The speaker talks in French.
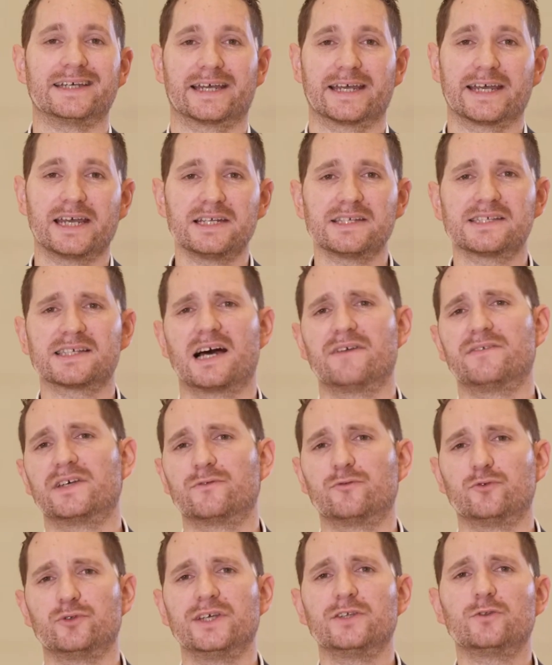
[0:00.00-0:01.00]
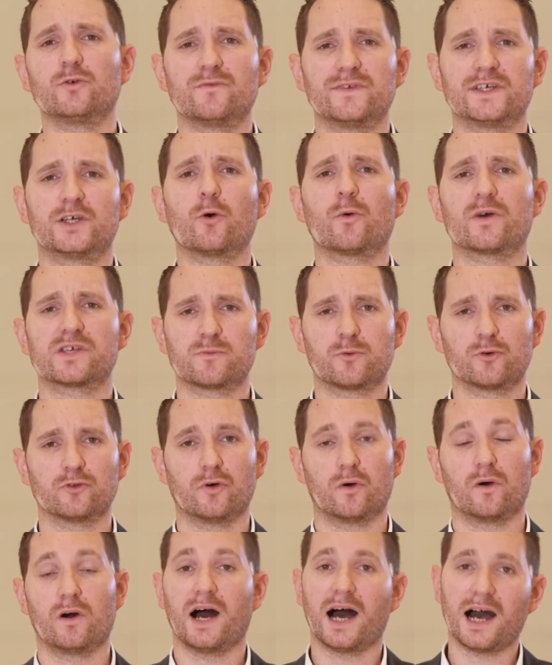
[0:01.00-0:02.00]
et réalisera avec vous des devis
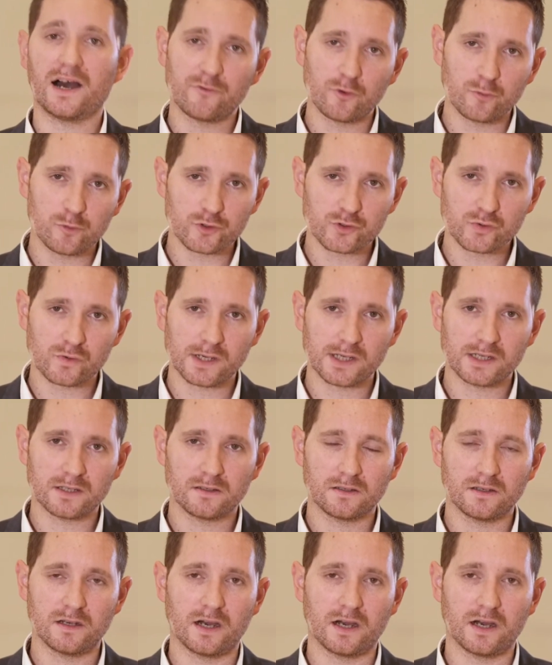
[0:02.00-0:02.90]
correspondant à vos besoins